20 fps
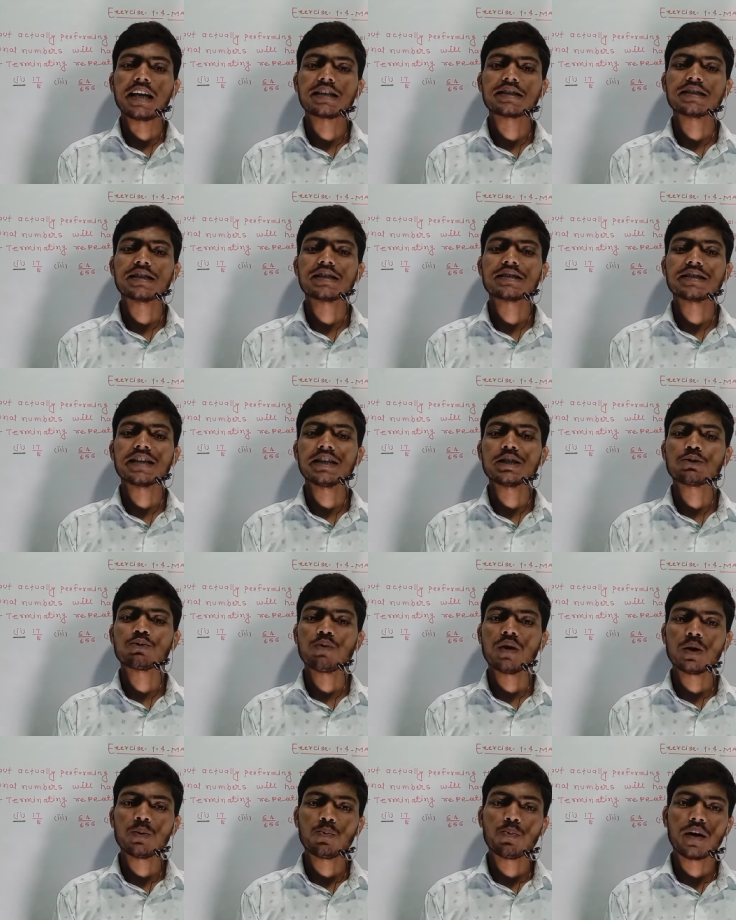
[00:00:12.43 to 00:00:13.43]
एक्सरसाइज
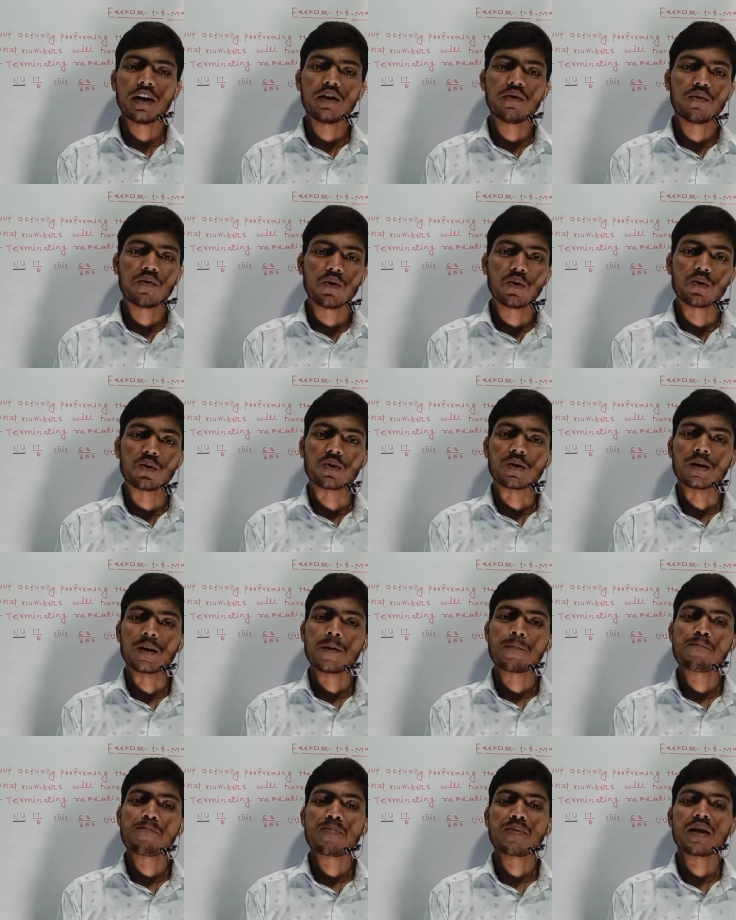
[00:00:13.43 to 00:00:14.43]
1.4
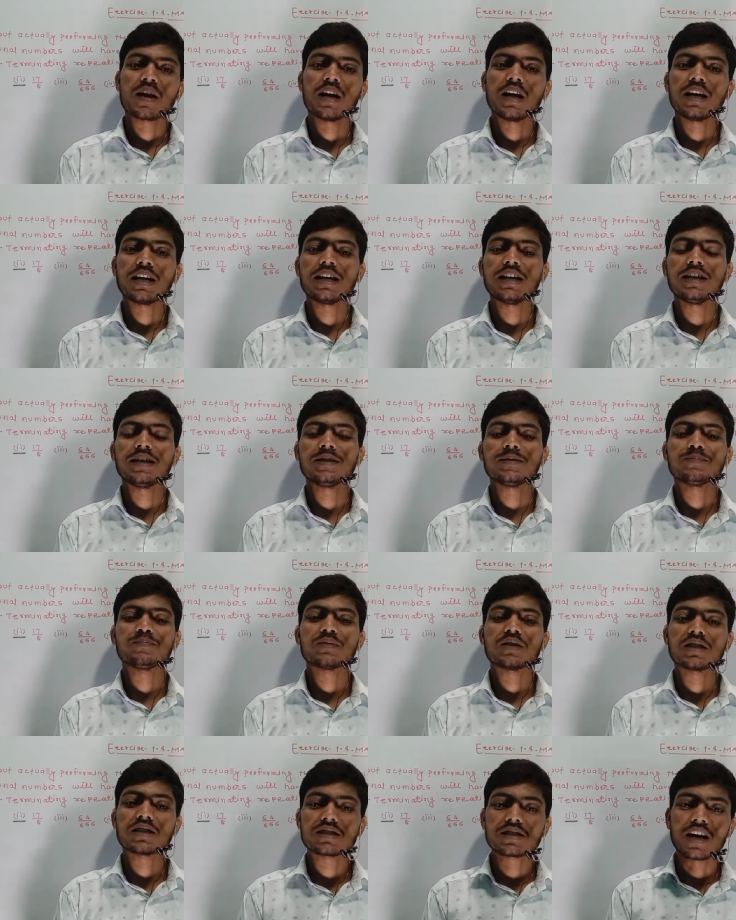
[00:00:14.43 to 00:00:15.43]
लेकिन
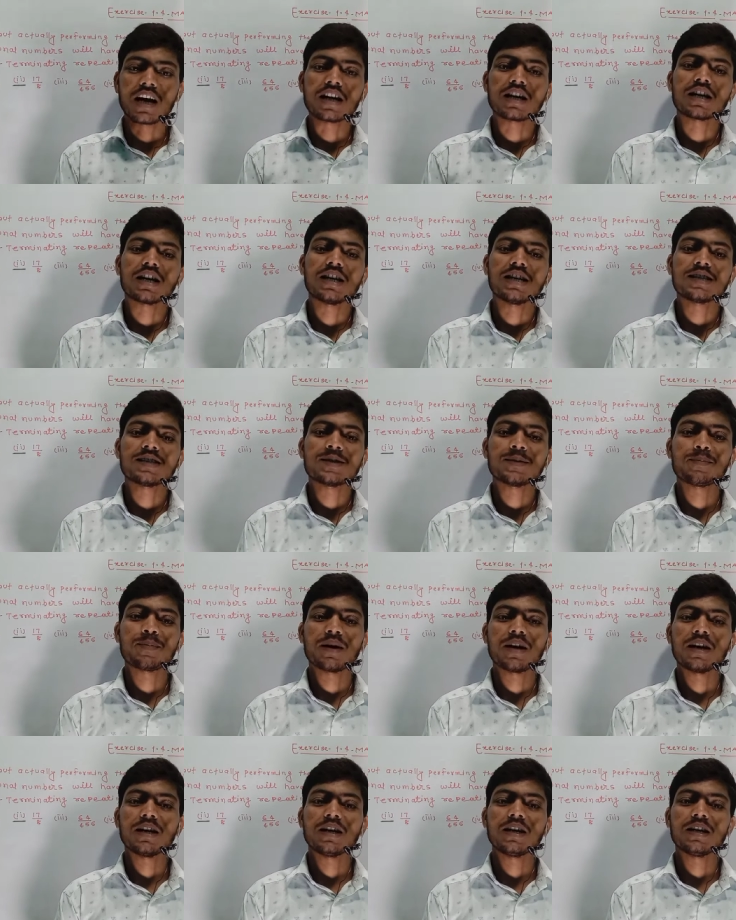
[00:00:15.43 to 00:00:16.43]
स्टार्ट करने से
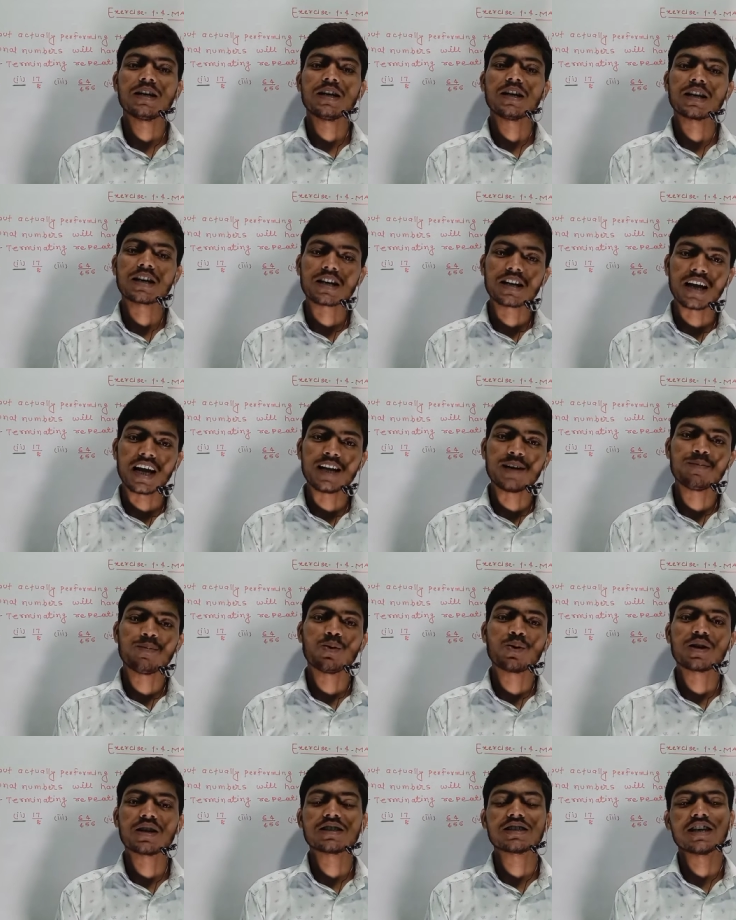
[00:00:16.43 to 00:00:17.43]
पहले एक लाइन
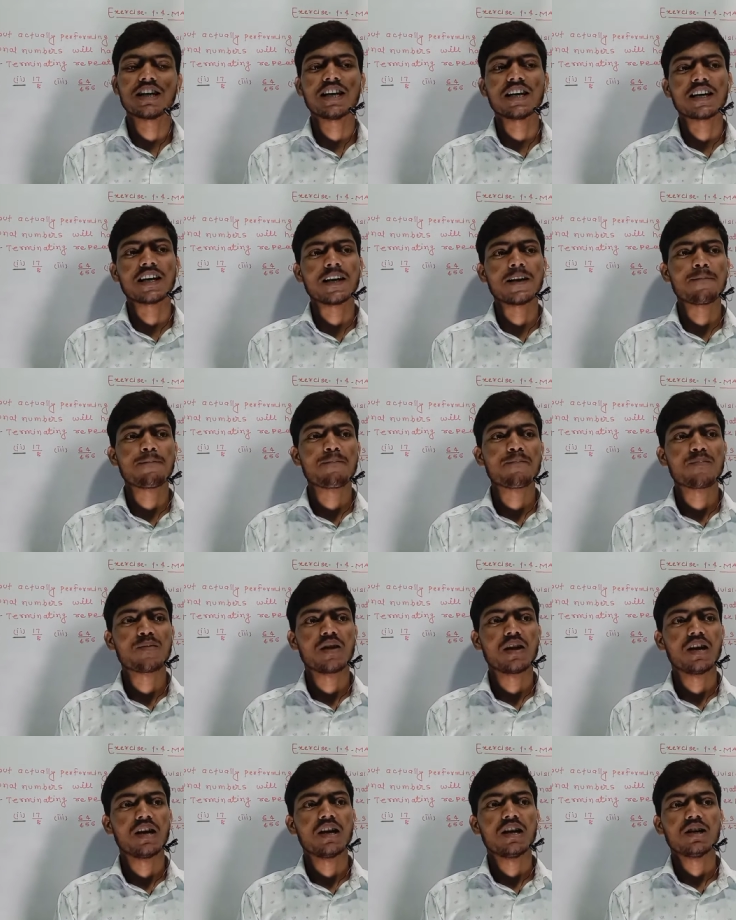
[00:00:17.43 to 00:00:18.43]
बोलना चाहेंगे
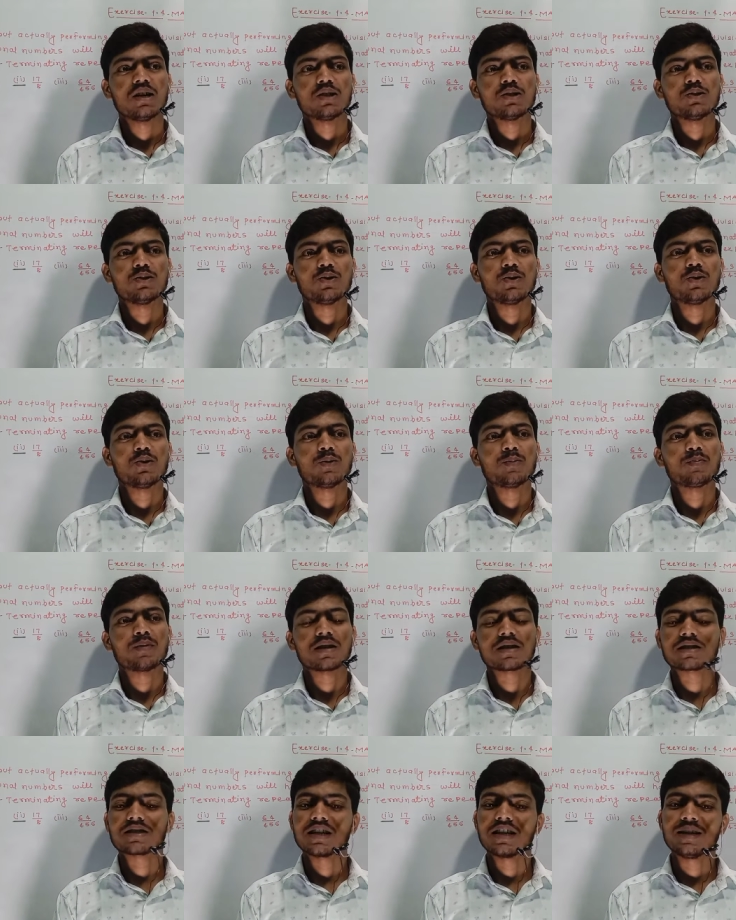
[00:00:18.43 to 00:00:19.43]
जो
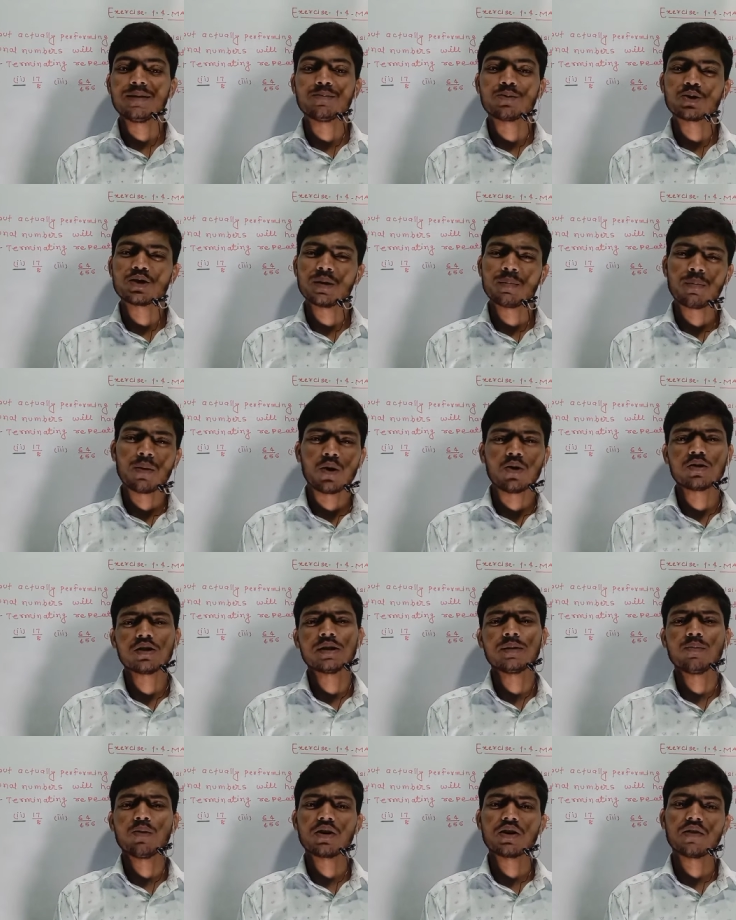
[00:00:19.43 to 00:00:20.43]
पर्सनली मुझे
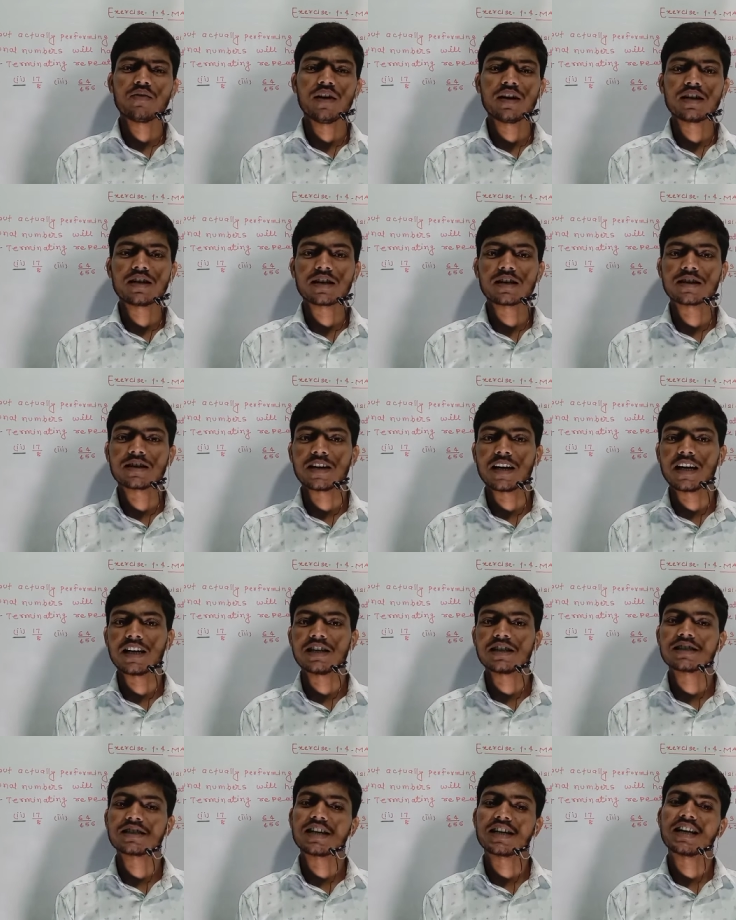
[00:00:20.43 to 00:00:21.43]
बहुत ही मोटिवेट करता
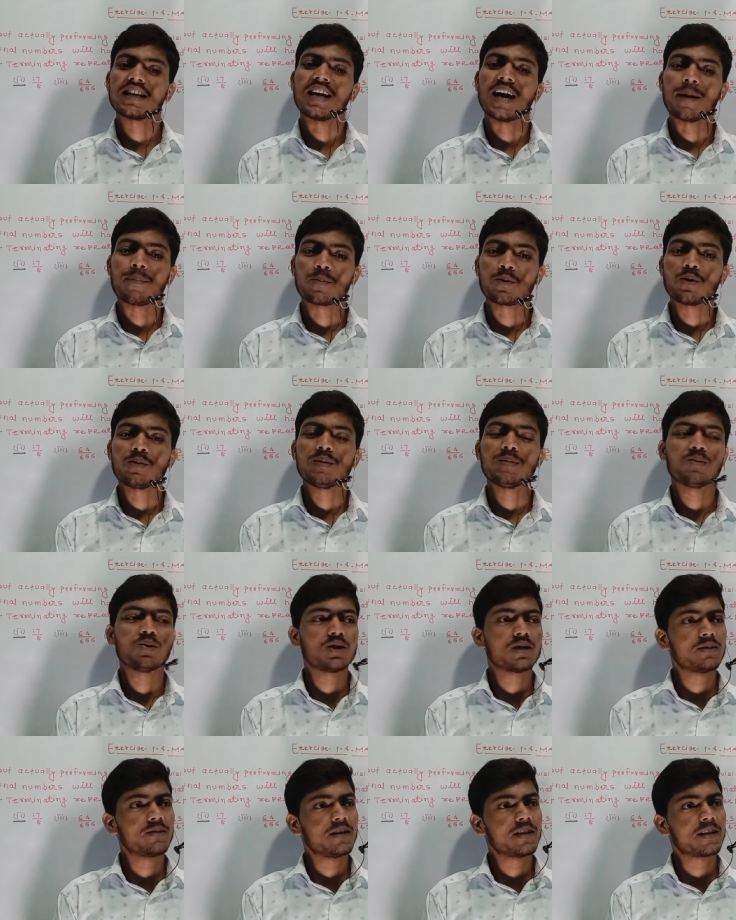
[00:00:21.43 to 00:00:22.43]
है शायद आपको भी
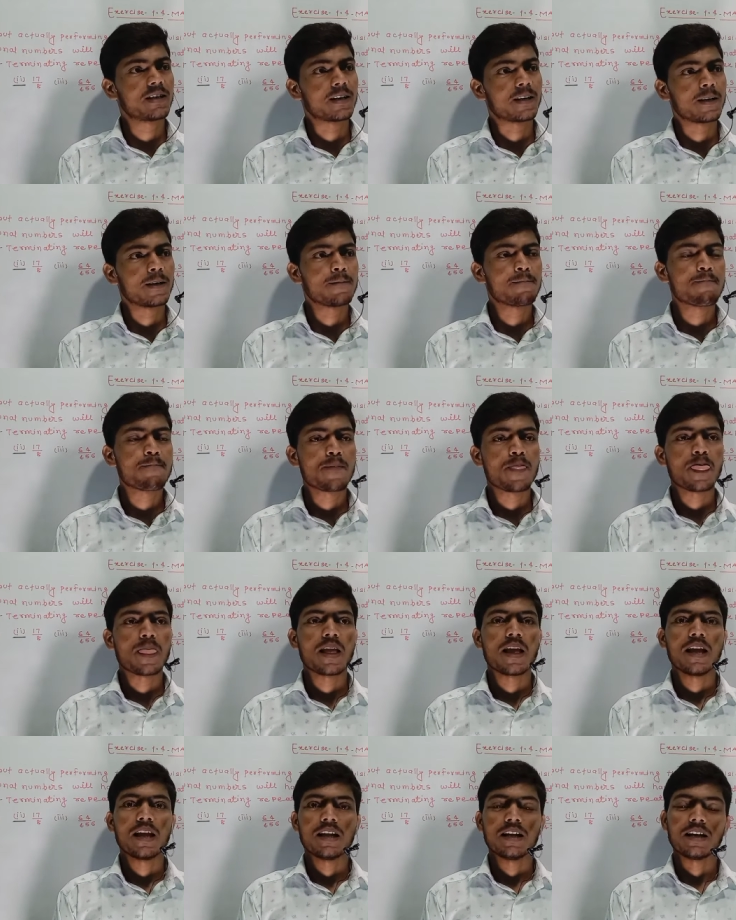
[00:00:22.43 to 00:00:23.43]
मोटिवेट करे
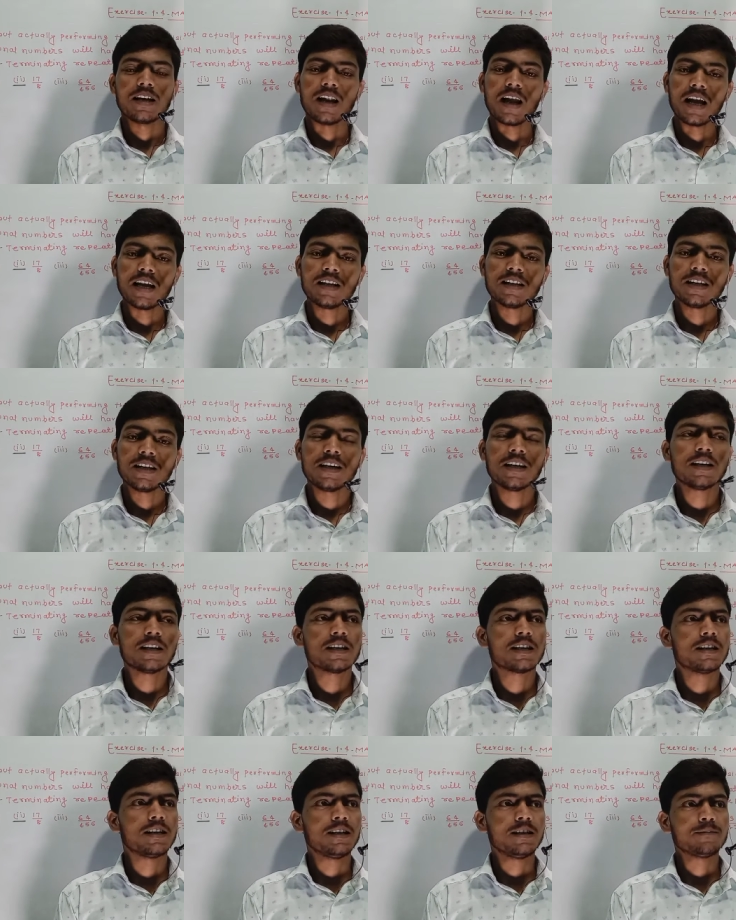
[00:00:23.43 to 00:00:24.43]
लाइन यह है
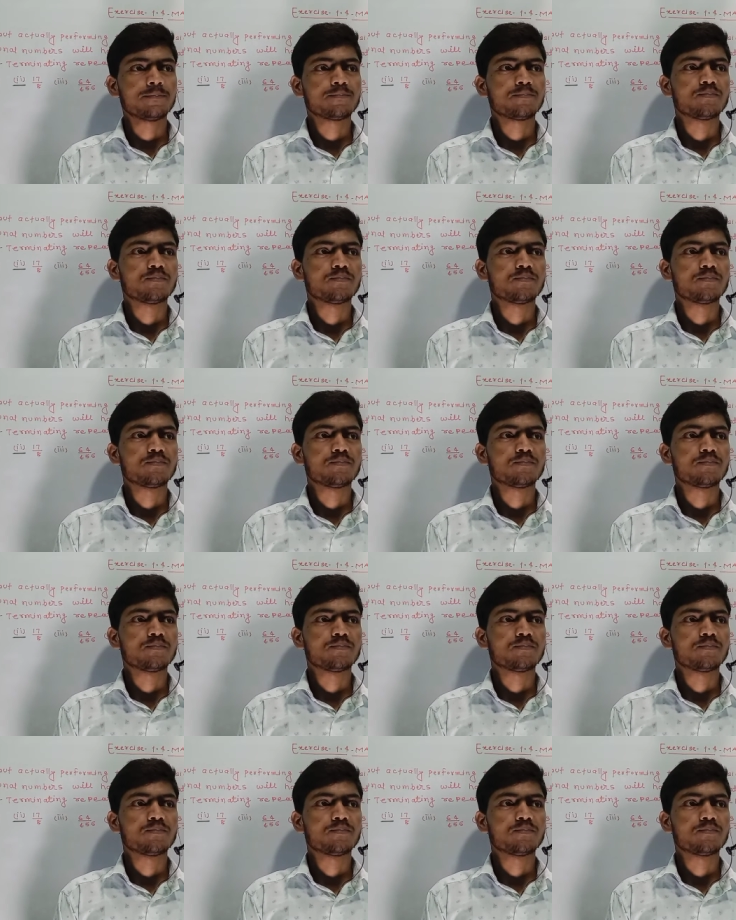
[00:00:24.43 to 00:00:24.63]
कि